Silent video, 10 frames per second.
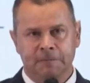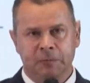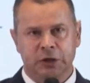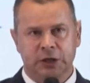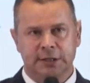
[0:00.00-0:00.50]

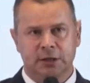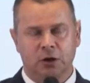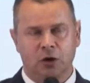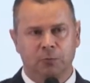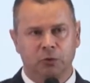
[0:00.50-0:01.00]
że jest to
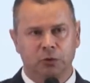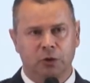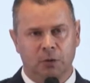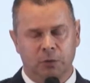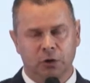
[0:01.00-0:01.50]
obok,
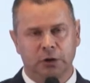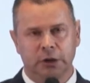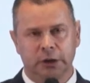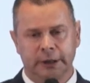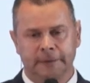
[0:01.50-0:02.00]
obok
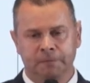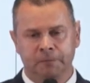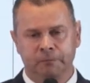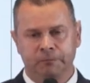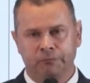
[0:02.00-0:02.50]
e,
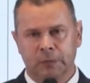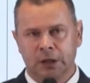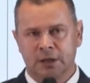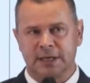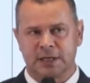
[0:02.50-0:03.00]

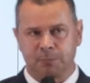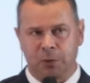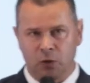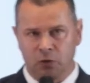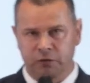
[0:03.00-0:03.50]

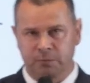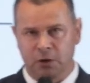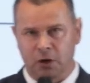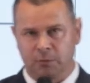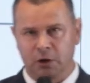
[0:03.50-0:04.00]
zespołów,
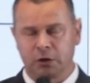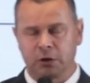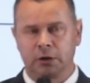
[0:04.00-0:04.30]
obok